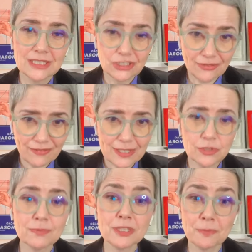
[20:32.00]
e de
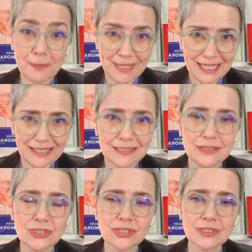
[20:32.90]
efeitos mais
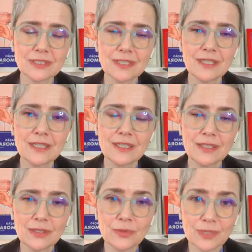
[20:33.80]
permanentes
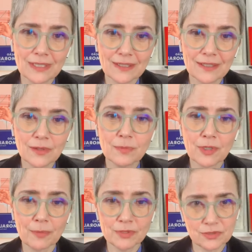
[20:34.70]
do que o
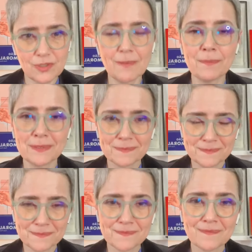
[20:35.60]
próprio Trump,
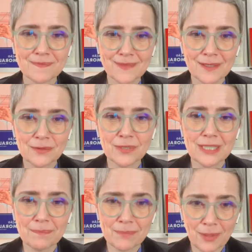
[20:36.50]
do
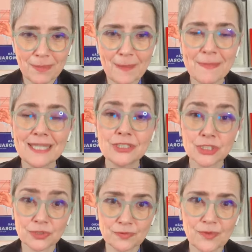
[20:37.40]
que
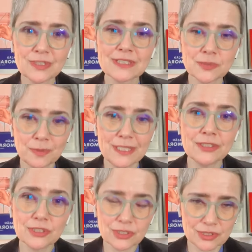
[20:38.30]
propriamente as forças
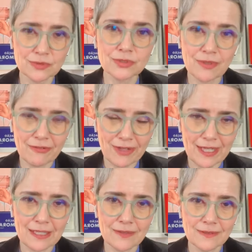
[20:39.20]
políticas que nos
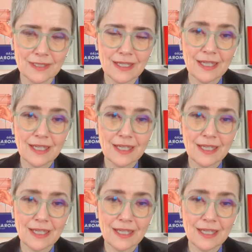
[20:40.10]
governam.